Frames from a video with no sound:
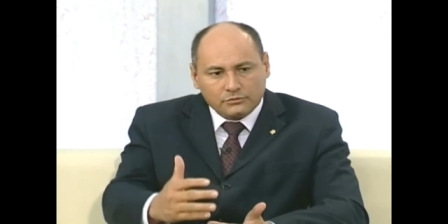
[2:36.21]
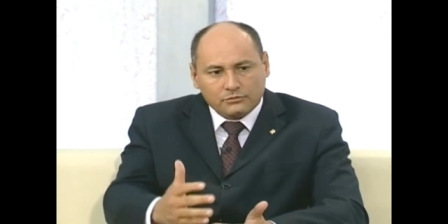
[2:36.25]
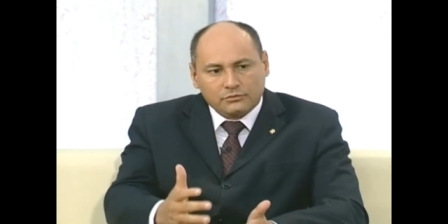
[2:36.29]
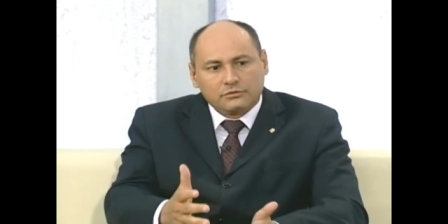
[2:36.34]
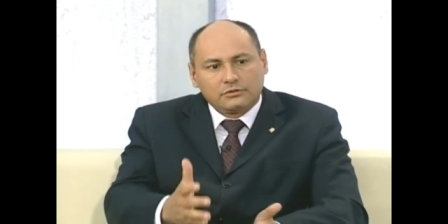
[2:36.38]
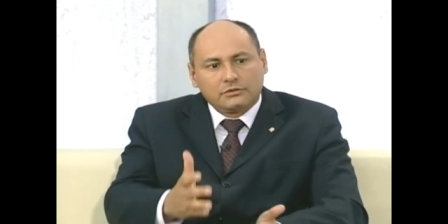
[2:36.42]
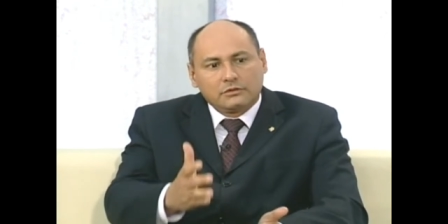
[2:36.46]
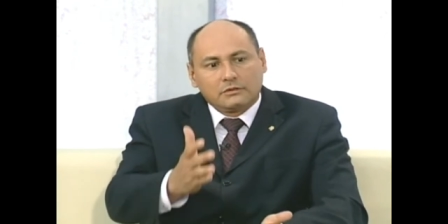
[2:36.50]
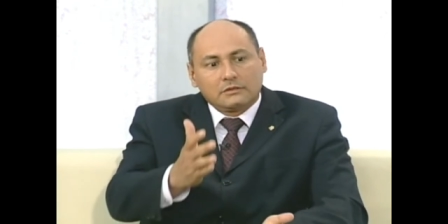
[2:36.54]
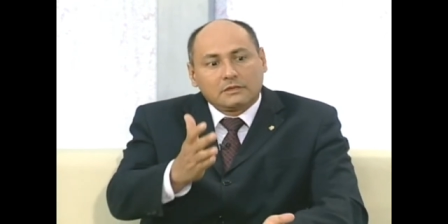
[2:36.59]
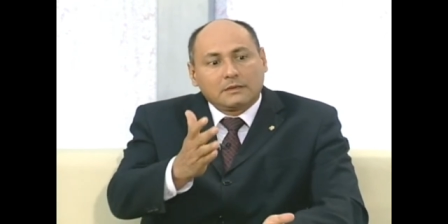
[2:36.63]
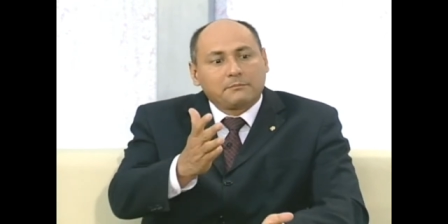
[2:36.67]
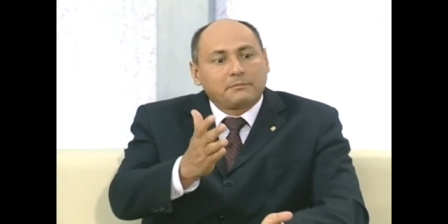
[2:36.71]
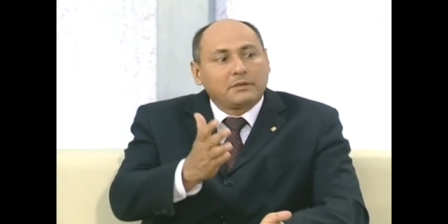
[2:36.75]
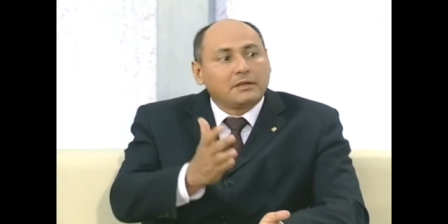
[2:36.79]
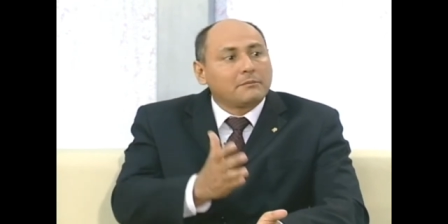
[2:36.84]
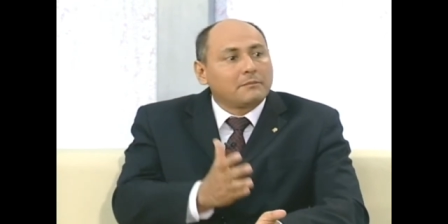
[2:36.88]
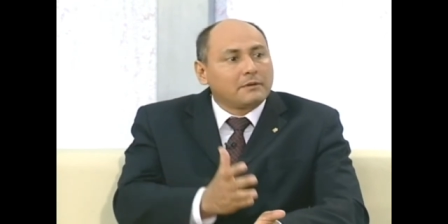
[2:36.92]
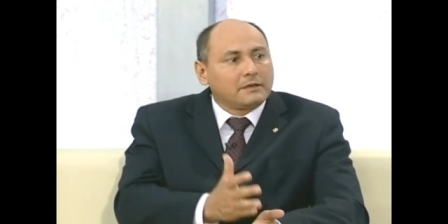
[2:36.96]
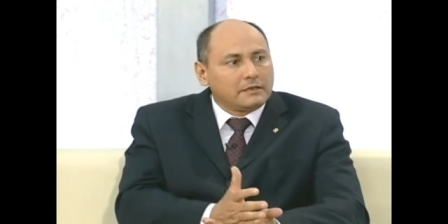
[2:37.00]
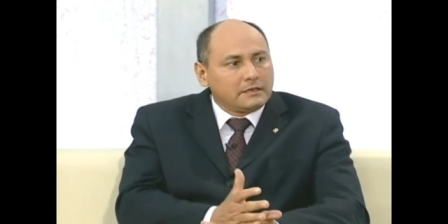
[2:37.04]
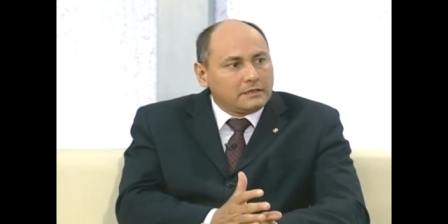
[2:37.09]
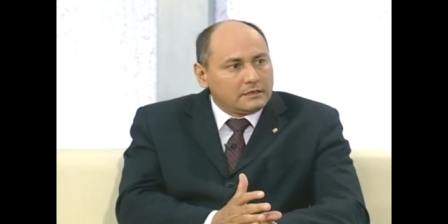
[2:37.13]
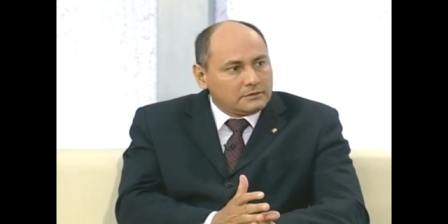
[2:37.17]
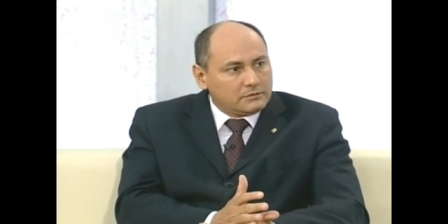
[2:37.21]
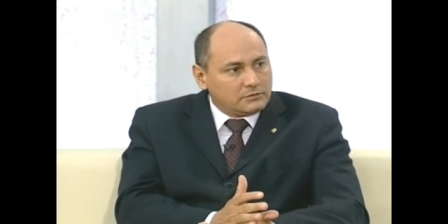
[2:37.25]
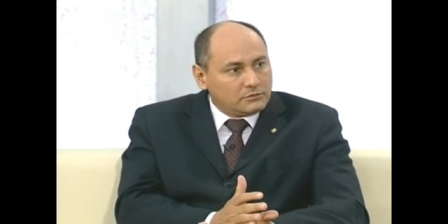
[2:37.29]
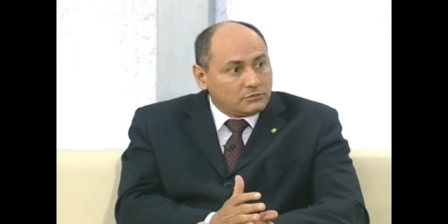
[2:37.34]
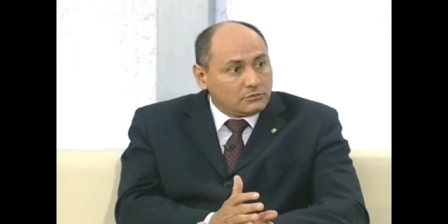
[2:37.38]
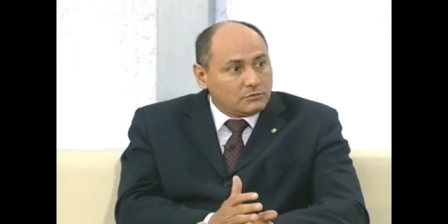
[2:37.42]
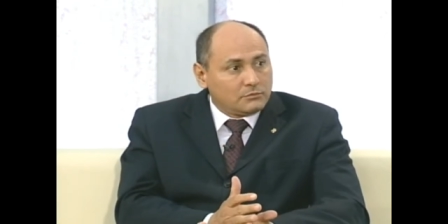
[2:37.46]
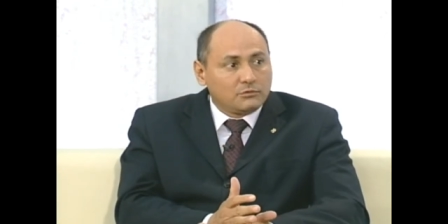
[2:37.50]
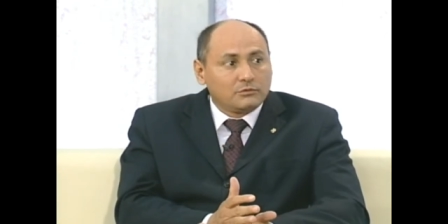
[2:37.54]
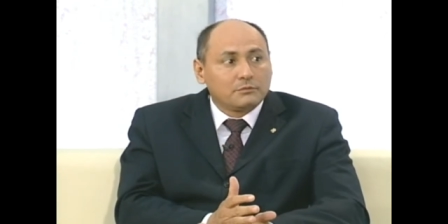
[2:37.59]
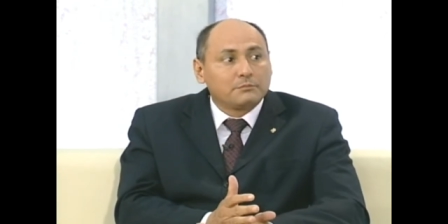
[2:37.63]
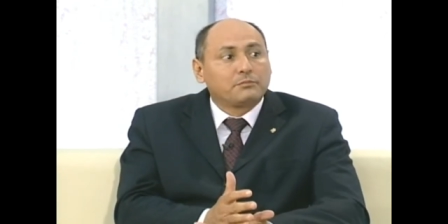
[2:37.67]
o dinheiro ainda permanece
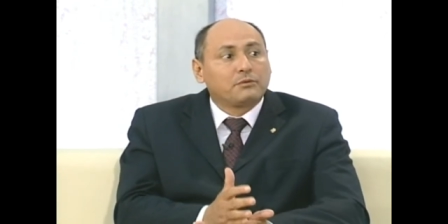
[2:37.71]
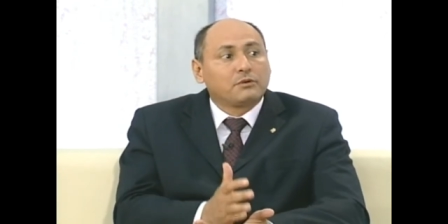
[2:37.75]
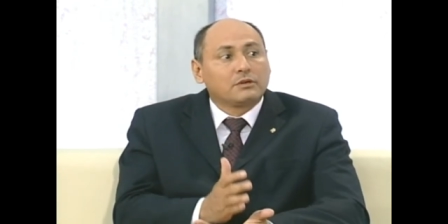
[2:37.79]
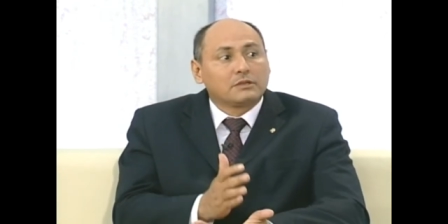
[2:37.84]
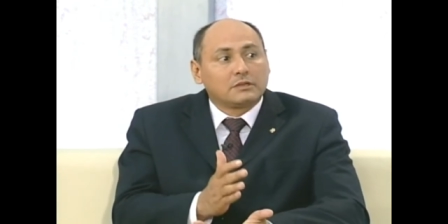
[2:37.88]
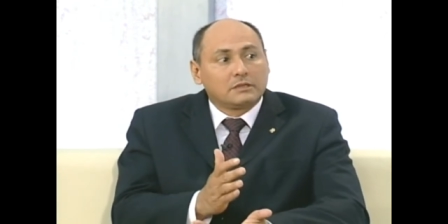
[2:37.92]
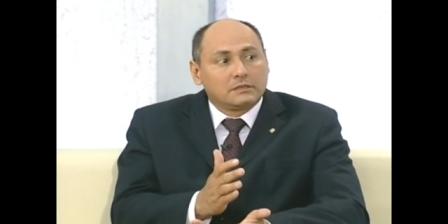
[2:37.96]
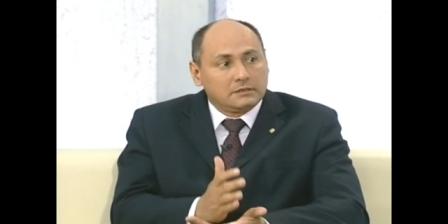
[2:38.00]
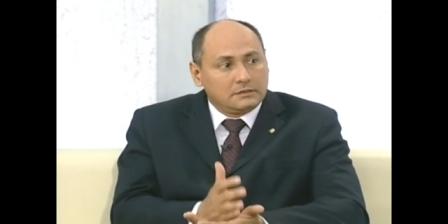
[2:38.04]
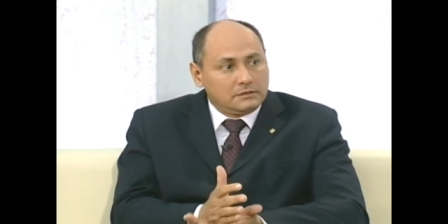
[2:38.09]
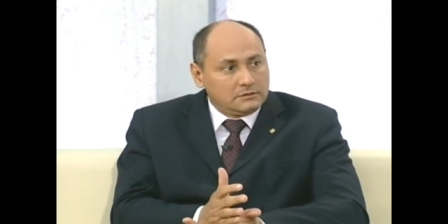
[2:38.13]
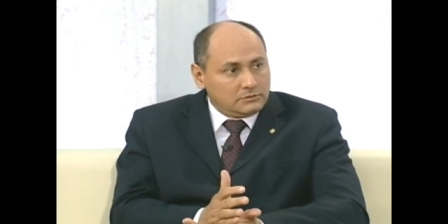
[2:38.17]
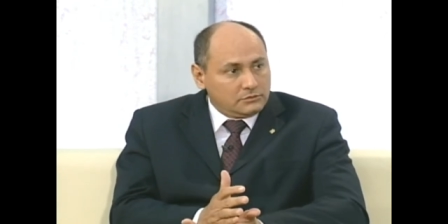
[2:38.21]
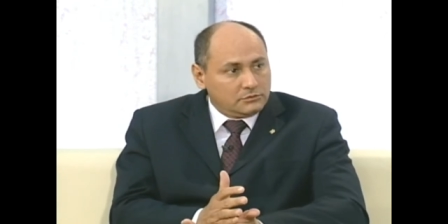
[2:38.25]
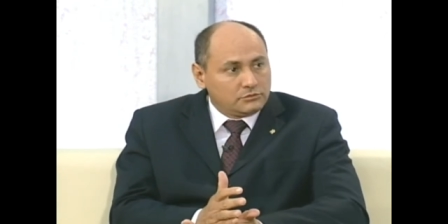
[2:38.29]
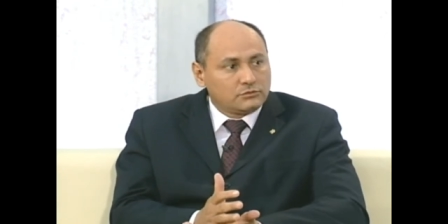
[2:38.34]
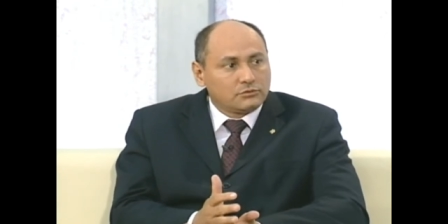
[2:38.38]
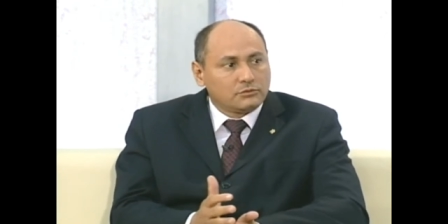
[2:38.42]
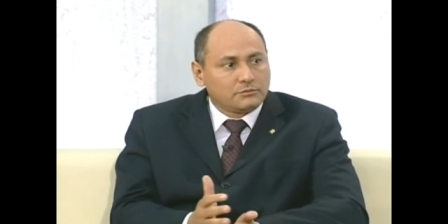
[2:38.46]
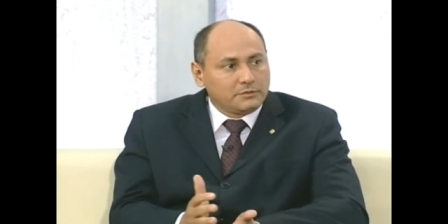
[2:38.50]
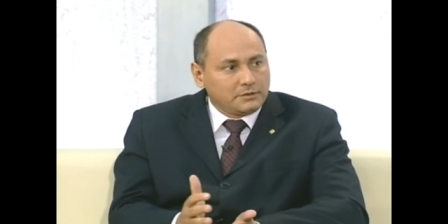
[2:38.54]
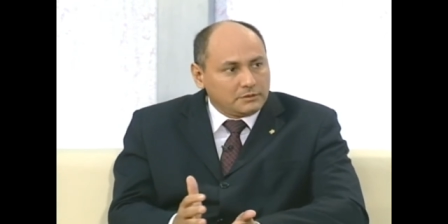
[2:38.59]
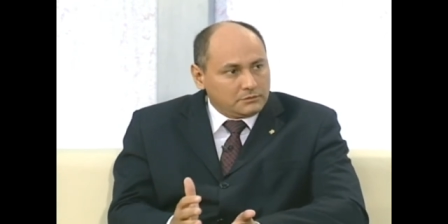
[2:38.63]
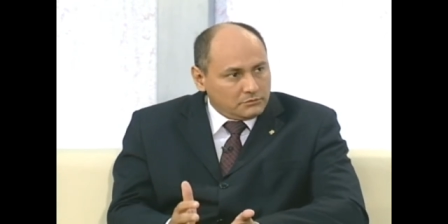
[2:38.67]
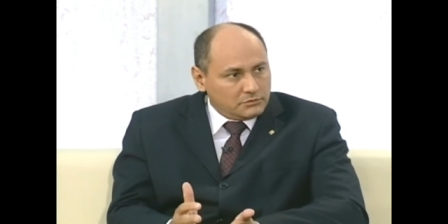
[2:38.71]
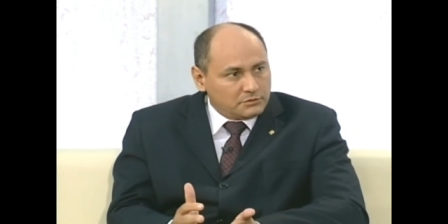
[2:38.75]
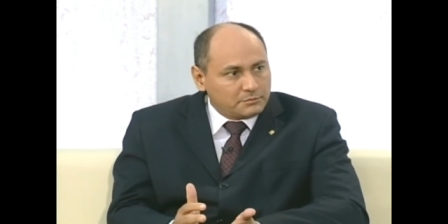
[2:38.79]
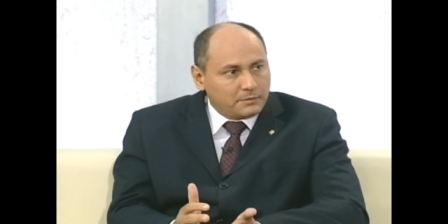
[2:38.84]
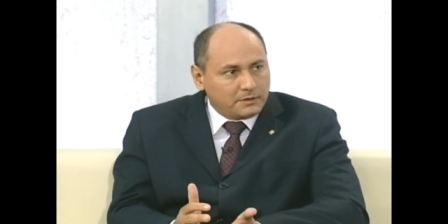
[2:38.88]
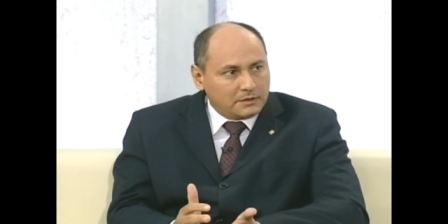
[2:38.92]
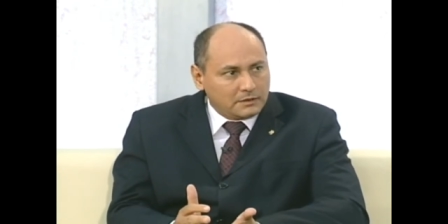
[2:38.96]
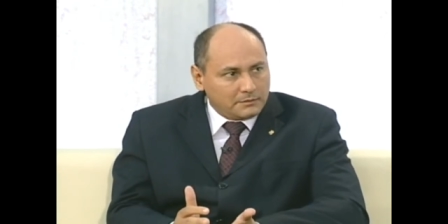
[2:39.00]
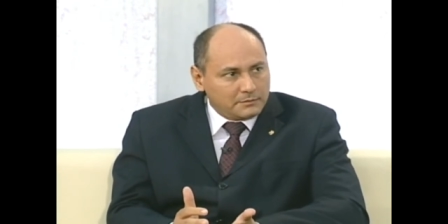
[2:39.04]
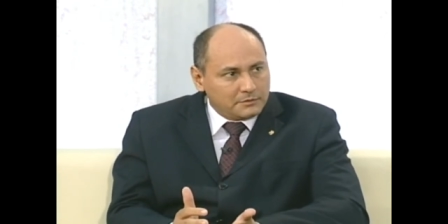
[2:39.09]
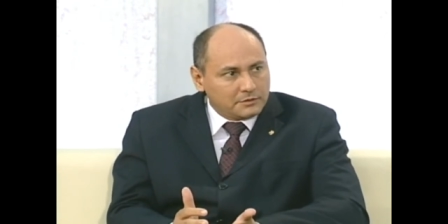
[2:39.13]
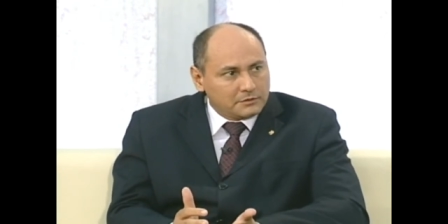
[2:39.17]
como um importante instrumento de
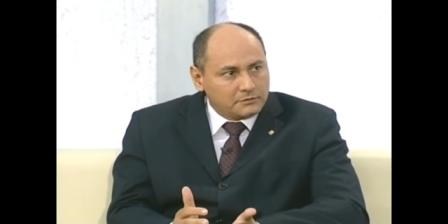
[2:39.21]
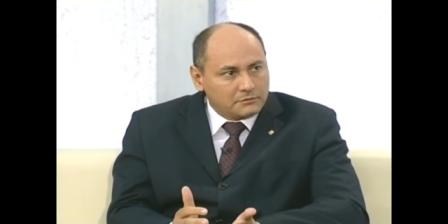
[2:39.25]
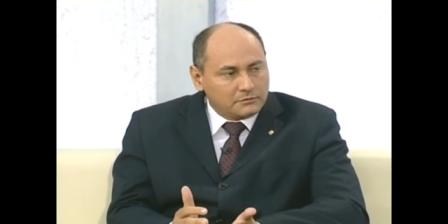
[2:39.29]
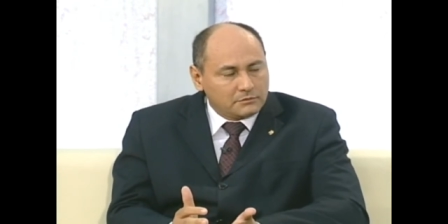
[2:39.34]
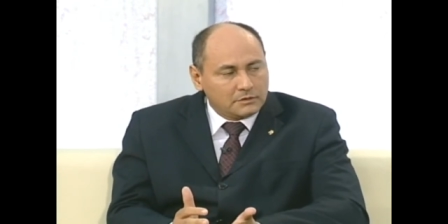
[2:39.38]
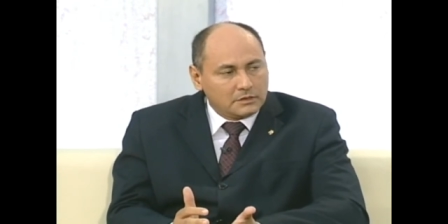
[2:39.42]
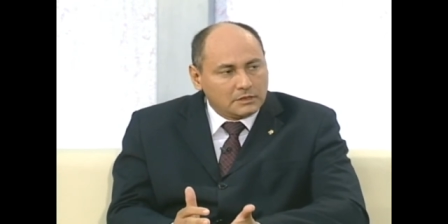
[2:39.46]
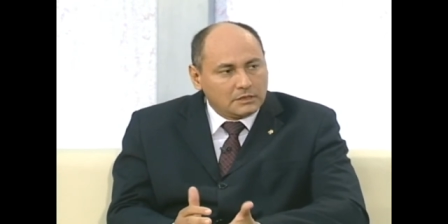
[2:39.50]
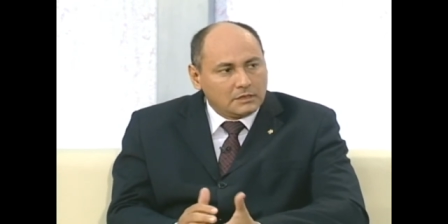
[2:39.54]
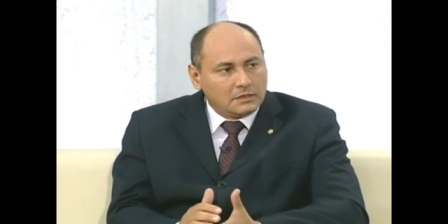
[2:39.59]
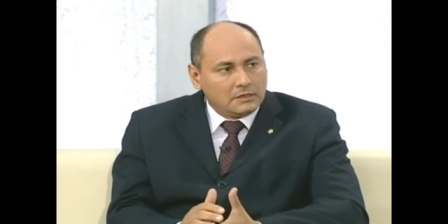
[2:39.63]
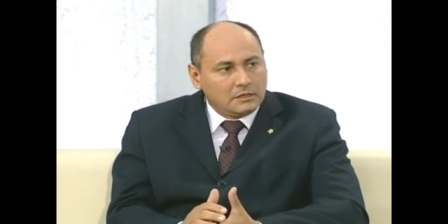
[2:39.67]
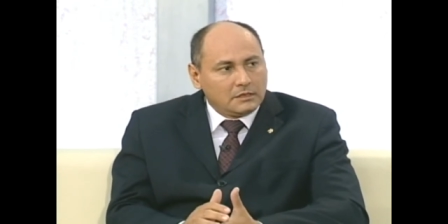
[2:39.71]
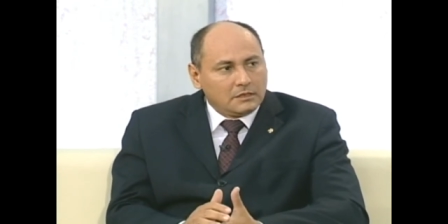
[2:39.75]
pagamento. Uhum.